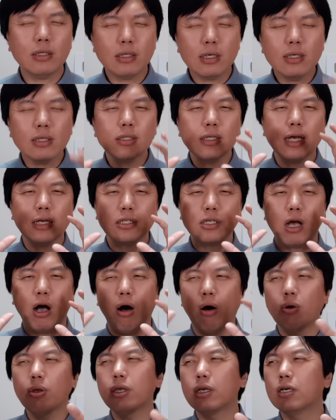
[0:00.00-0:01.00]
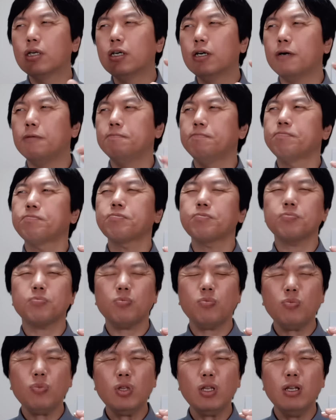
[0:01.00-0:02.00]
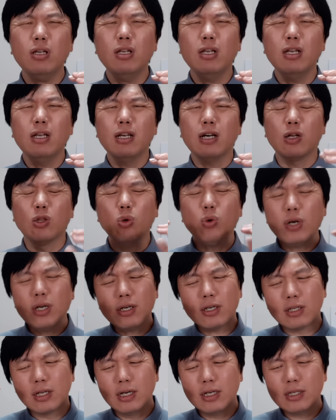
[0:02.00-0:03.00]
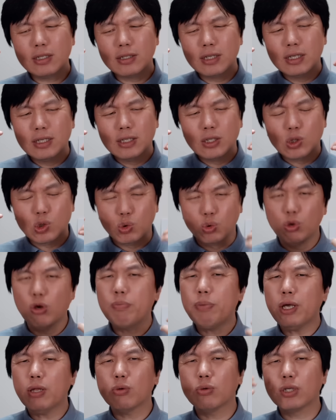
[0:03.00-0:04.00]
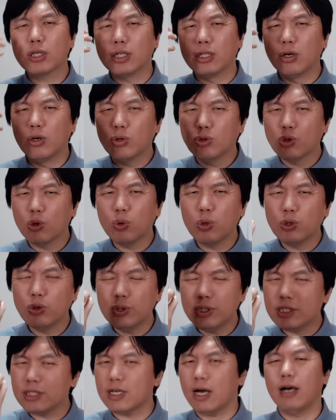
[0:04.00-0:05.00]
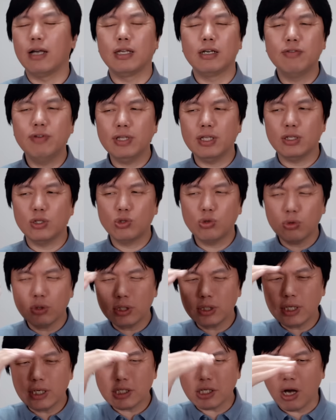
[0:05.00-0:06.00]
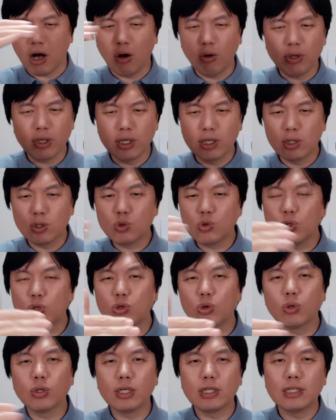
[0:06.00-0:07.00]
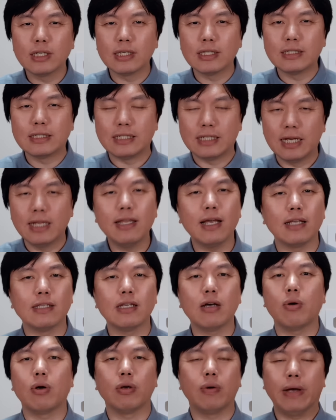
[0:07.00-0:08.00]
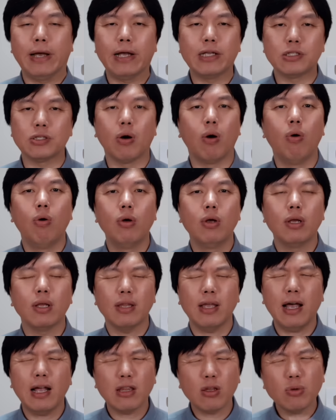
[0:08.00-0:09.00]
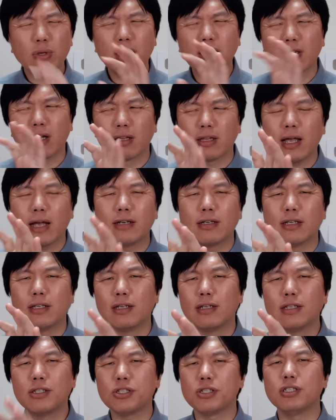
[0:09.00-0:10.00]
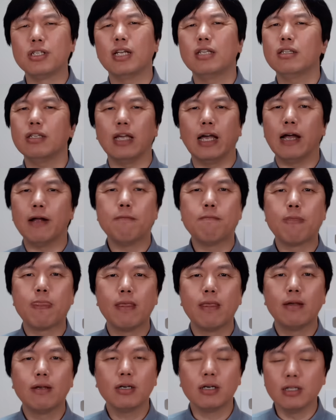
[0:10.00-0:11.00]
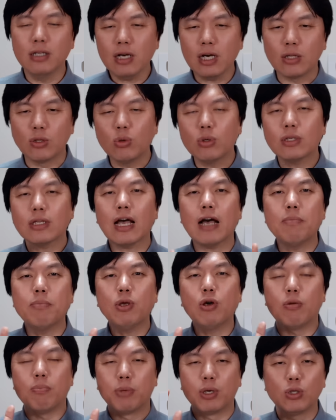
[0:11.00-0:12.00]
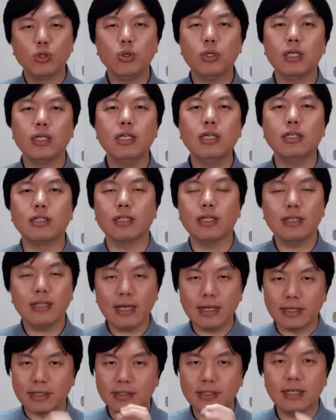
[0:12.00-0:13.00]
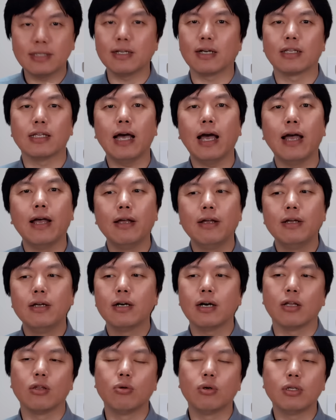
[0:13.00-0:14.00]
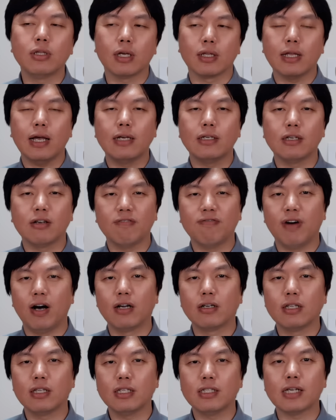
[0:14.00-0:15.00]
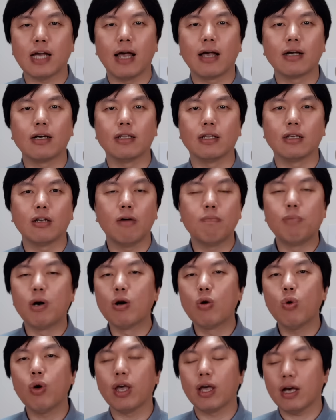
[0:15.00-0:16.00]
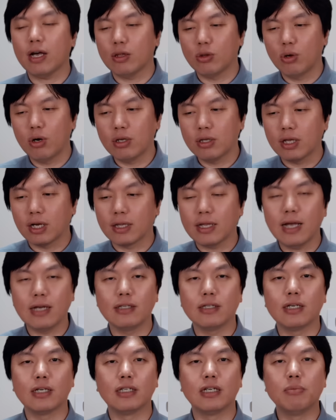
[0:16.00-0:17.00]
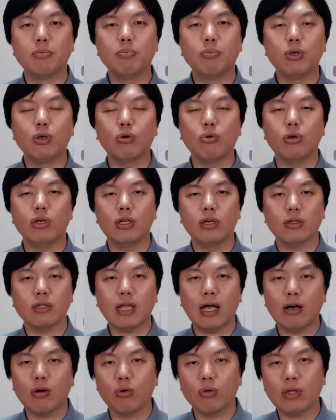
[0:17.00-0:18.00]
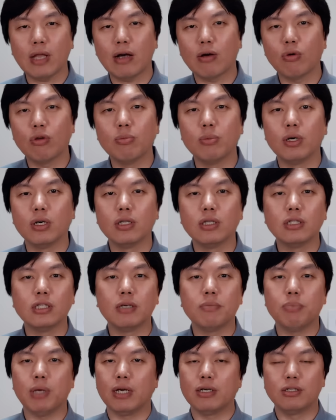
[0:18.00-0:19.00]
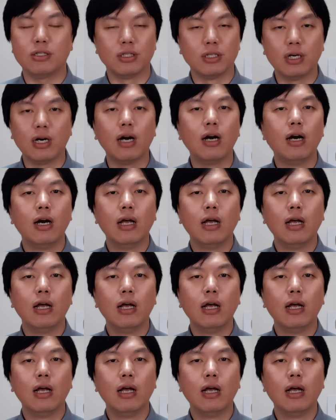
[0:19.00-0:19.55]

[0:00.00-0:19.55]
正在朝一个很多人可能。主动被动的，可能就会去想一个问题，正正在朝一个最终的这个节点在往往下走，大家都在等待着一个时间点。可能很多人他没有明确的意识，但他也是在等待。很多人等待这个房地产可能要崩溃，很多人等待这个人民币汇率要大规大规模的这个贬值，